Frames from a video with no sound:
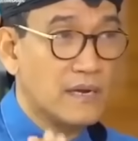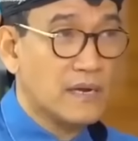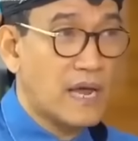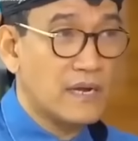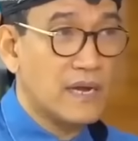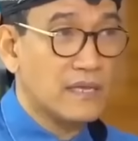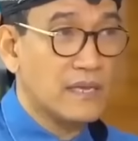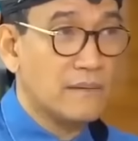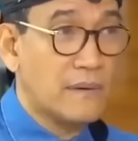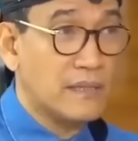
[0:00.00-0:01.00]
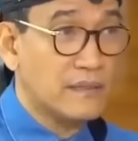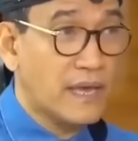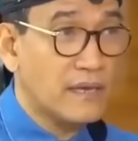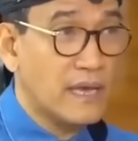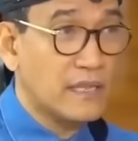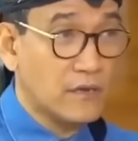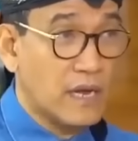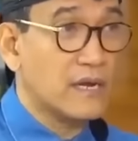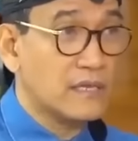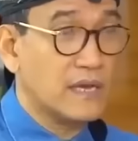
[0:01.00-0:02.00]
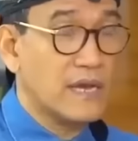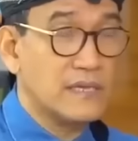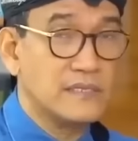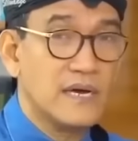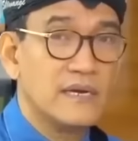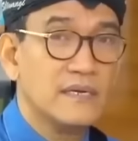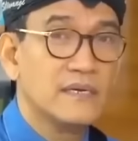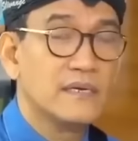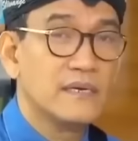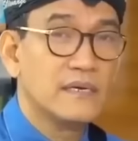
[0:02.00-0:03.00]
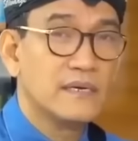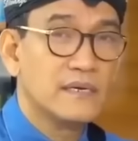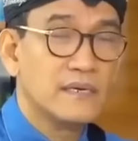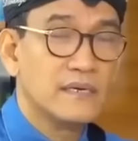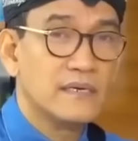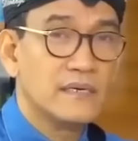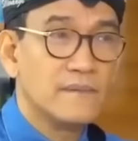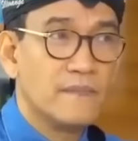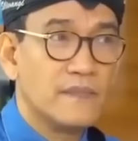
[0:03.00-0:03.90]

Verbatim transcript: kandangnya Banteng Ganjar, atau nah. kandangnya Ganjar dan Jawa Timur tuh.